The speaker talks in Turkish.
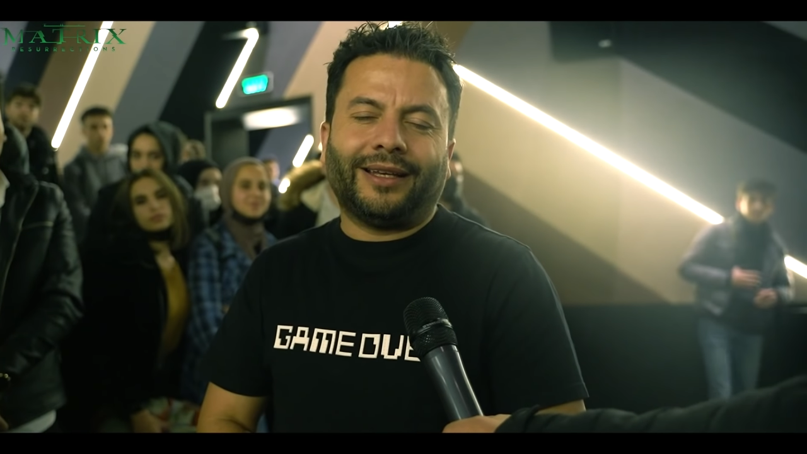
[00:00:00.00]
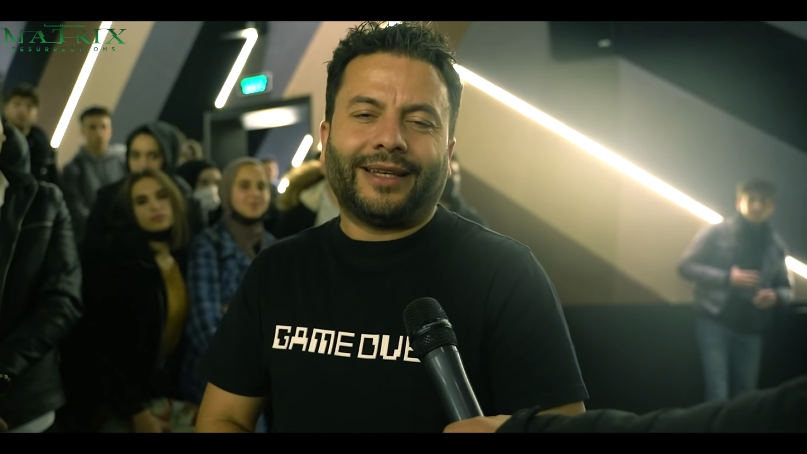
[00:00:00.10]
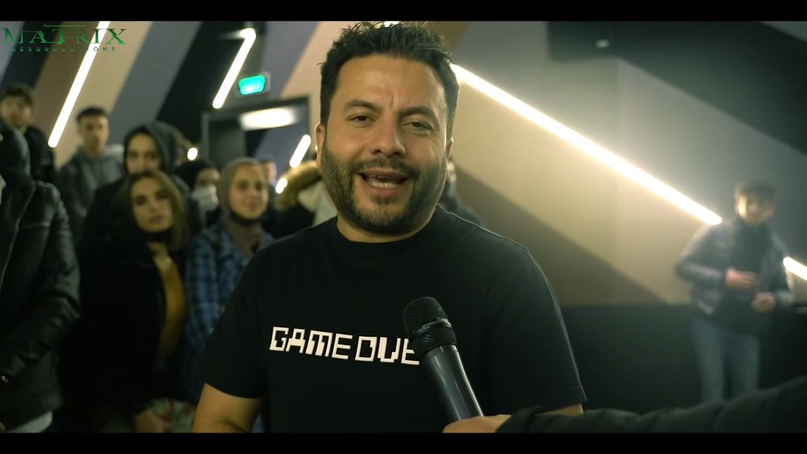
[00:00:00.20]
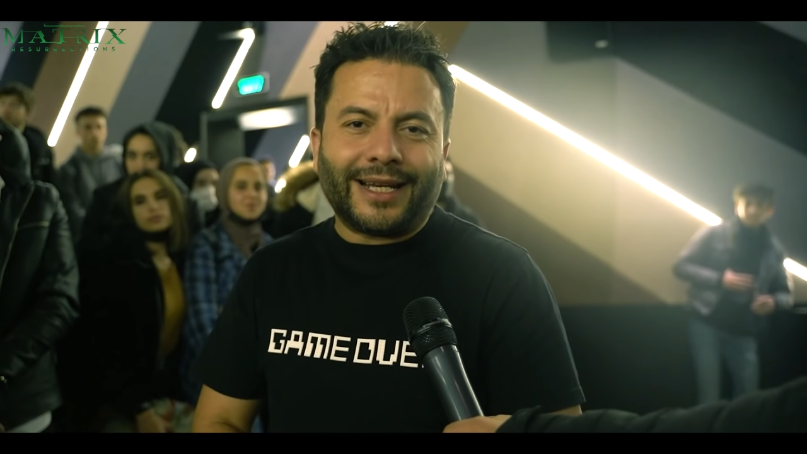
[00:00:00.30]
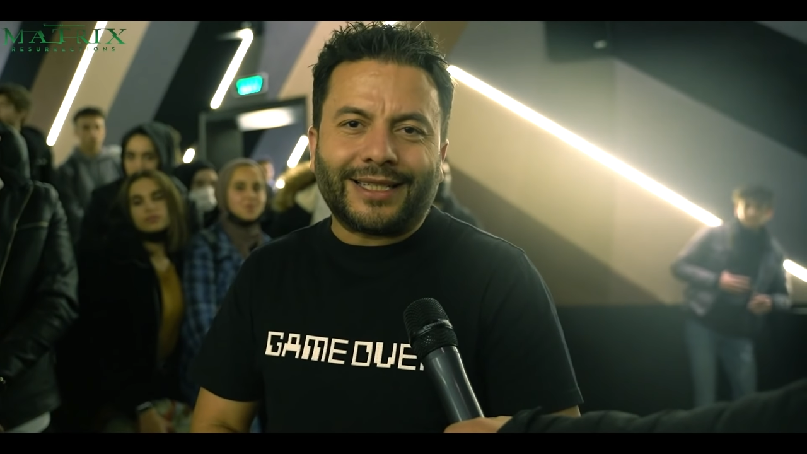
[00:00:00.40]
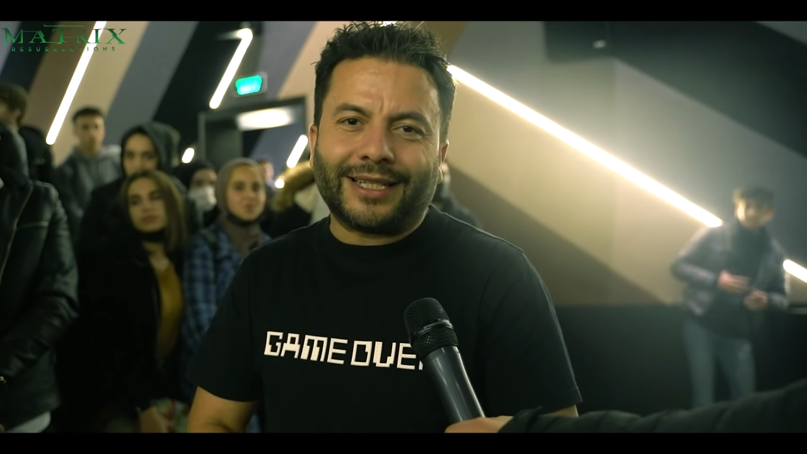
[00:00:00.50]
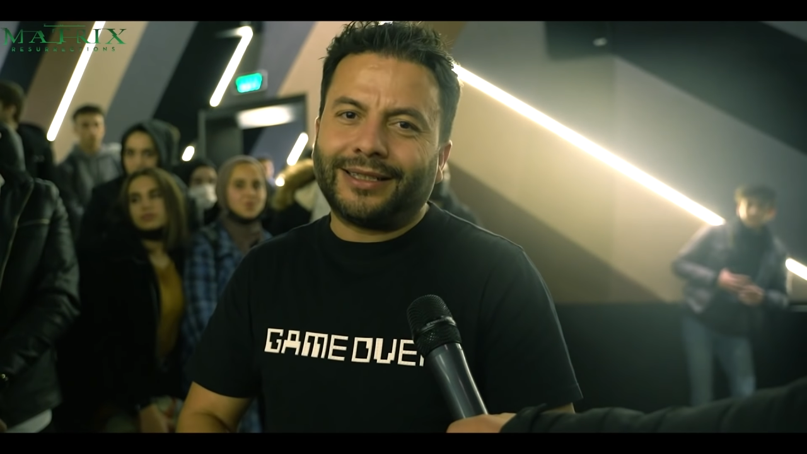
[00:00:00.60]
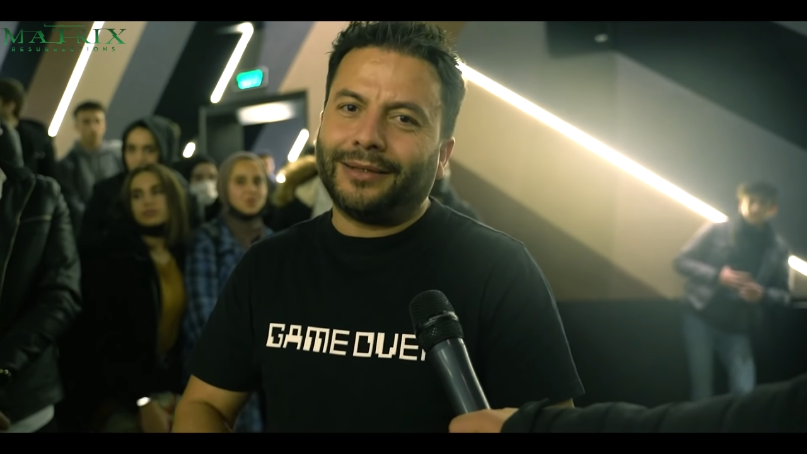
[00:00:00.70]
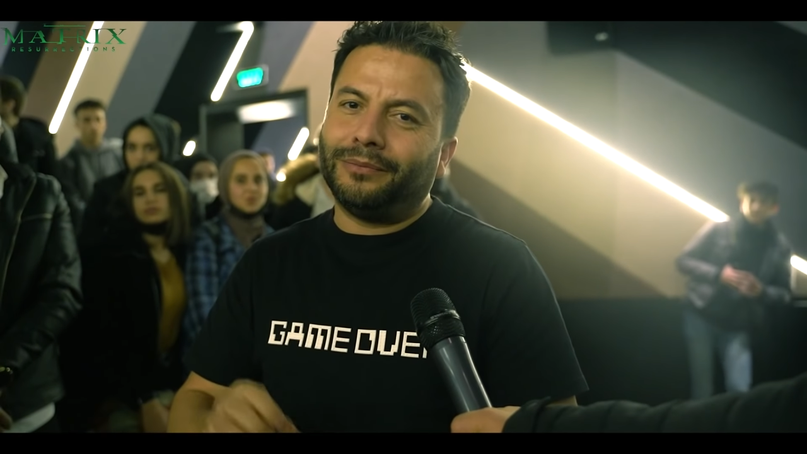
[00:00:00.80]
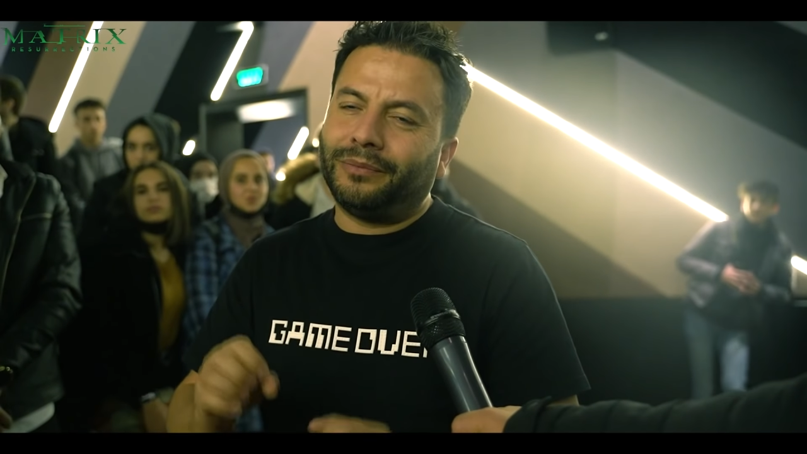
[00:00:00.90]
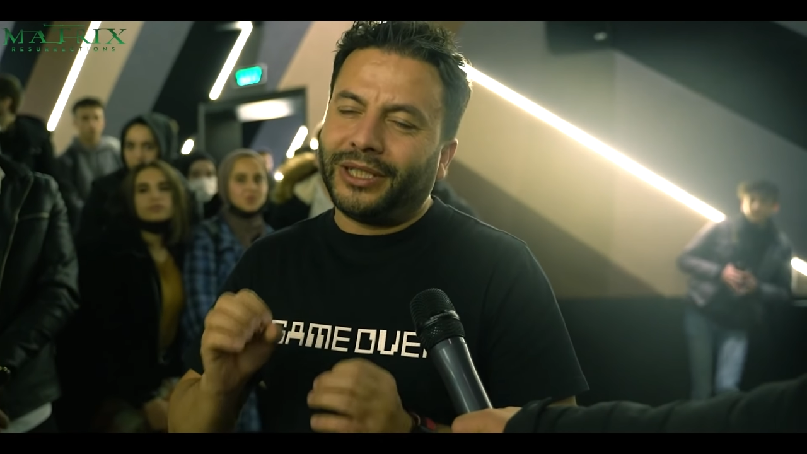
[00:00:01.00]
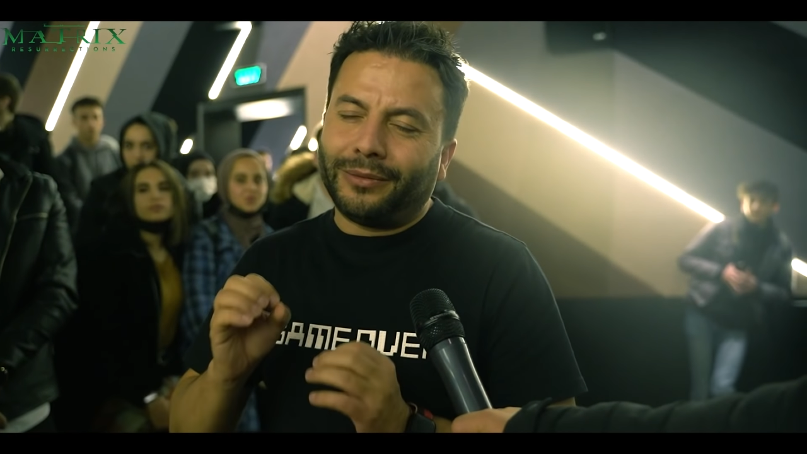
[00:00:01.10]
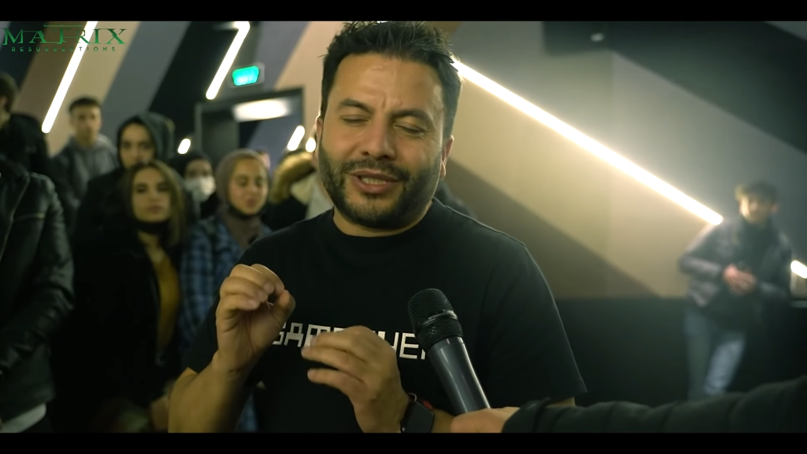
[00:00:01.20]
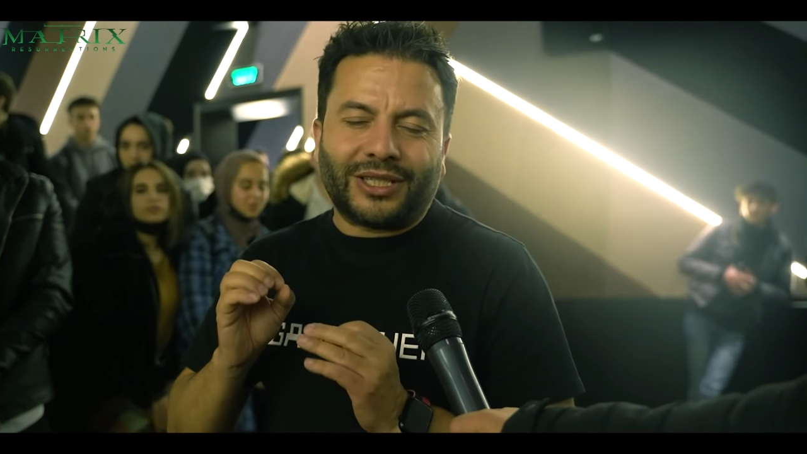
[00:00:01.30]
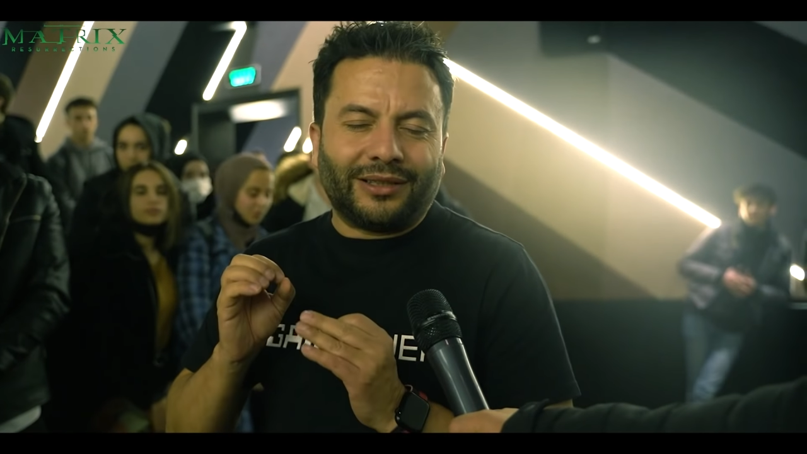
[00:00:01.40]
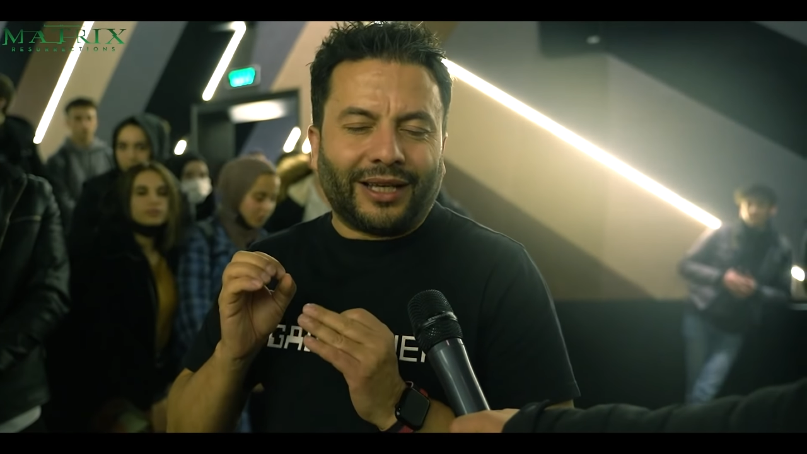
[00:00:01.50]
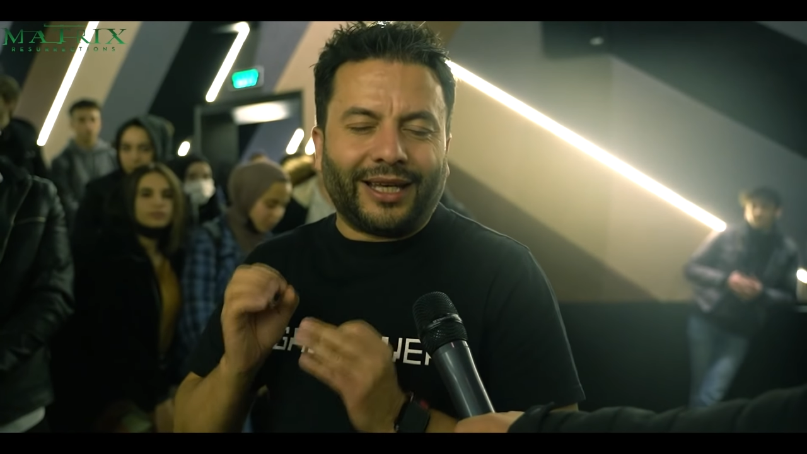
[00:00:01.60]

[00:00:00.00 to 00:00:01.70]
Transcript: E, gerçekten benim için